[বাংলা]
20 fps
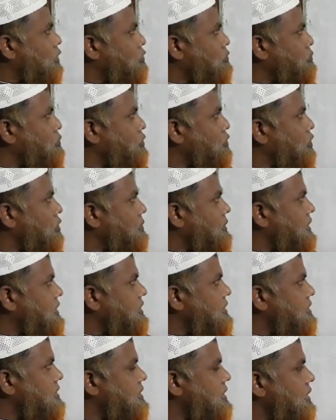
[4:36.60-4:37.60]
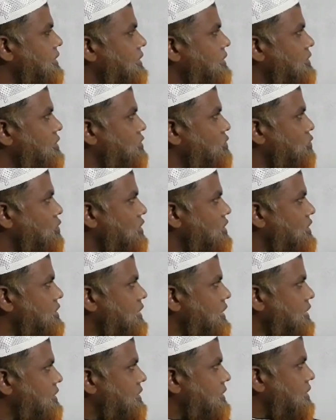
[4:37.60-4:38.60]
আউটপুট হবে তিনটা যদি
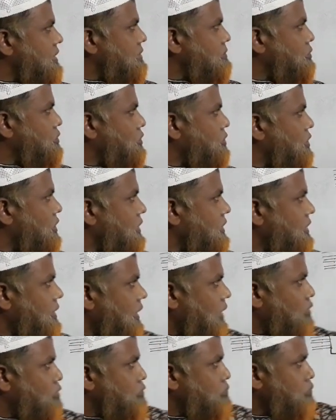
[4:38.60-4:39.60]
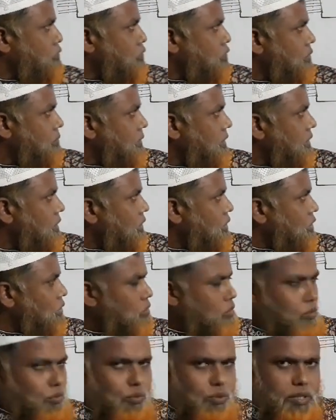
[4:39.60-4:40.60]
চারটা ইনপুট হয় তাহলে আউটপুট হবে
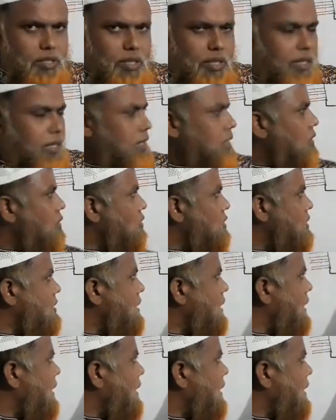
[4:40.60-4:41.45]
দুইটা এটা হচ্ছে